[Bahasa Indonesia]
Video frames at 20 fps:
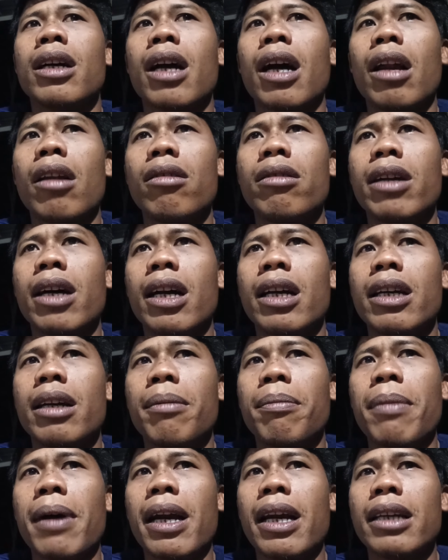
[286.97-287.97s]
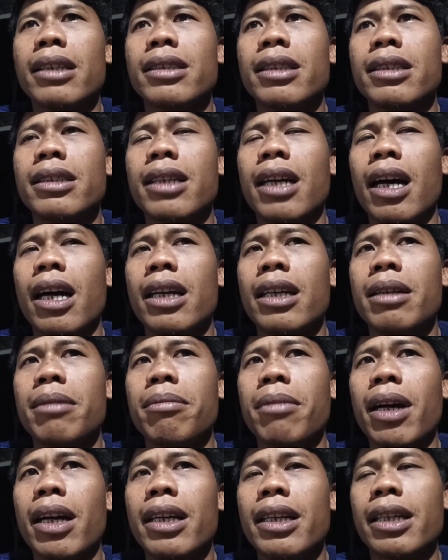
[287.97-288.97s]
kalau tidak ada panas ya jangan
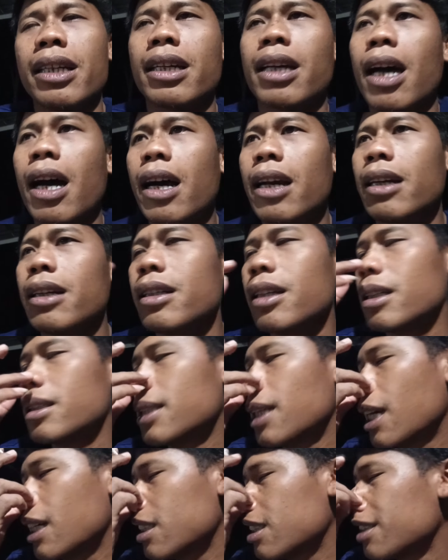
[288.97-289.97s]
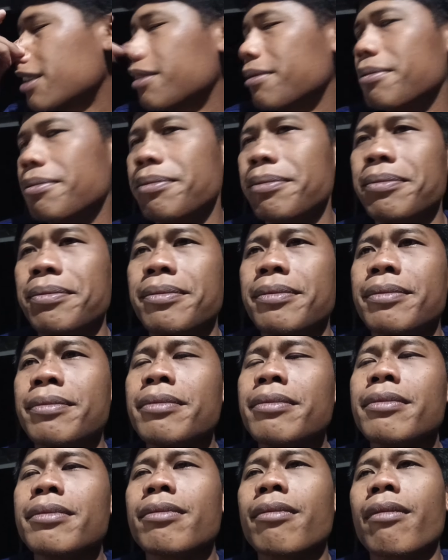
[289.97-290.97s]
dimandikan ya jelas
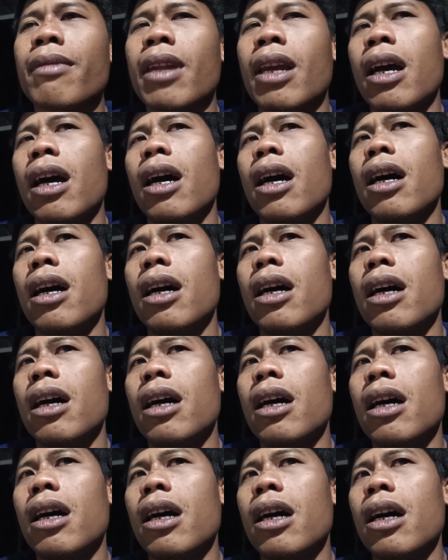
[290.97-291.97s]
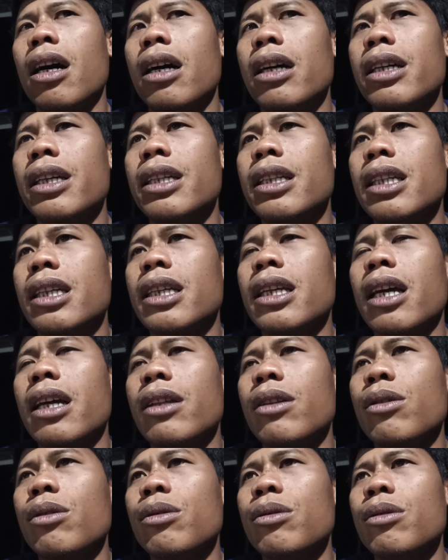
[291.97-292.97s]
uh, intinya
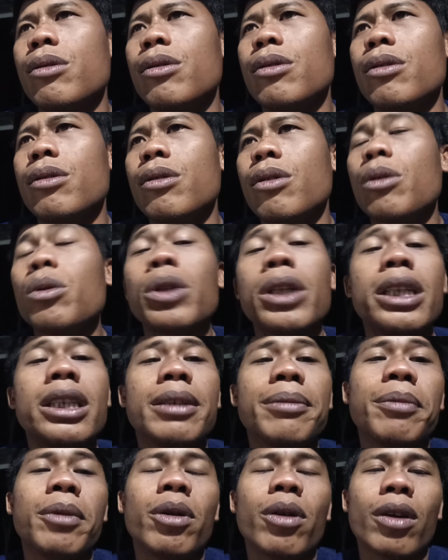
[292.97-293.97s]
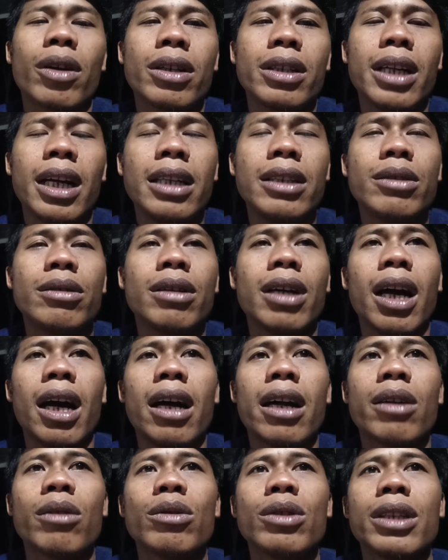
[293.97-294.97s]
itu rutin jemur dan
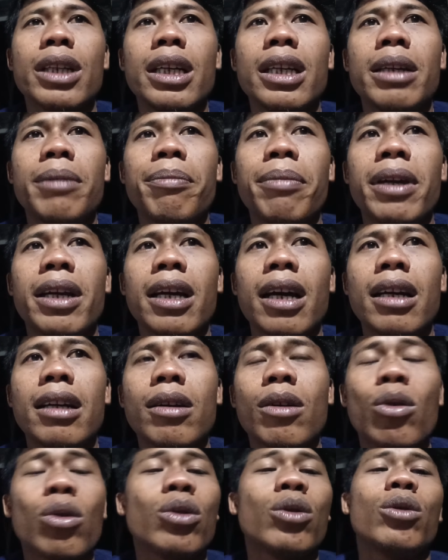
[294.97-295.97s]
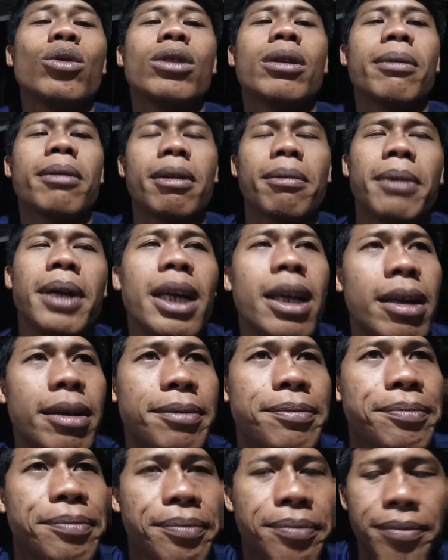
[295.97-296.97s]
juga rutin diberikan kroto teman-teman
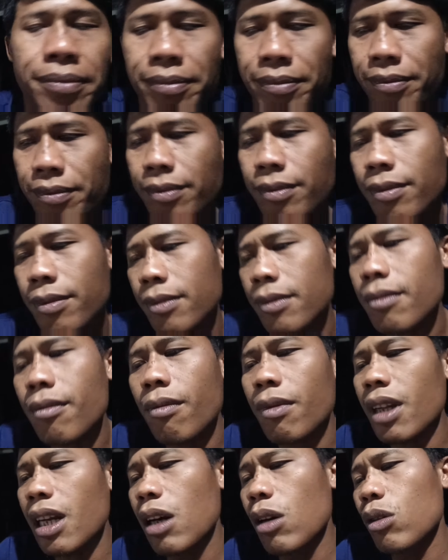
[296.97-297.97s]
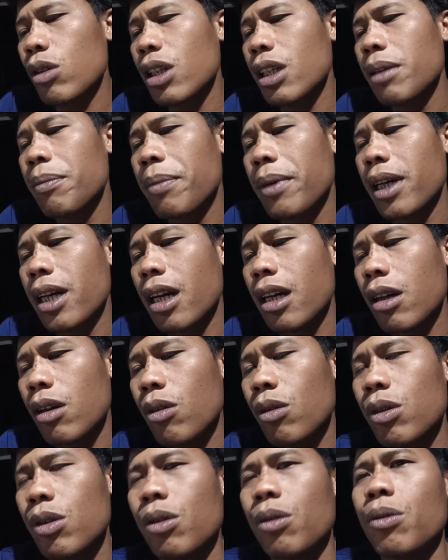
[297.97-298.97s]
rutin diberikan
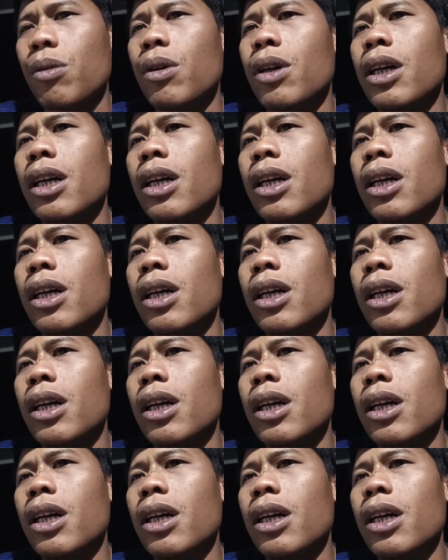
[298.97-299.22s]
kroto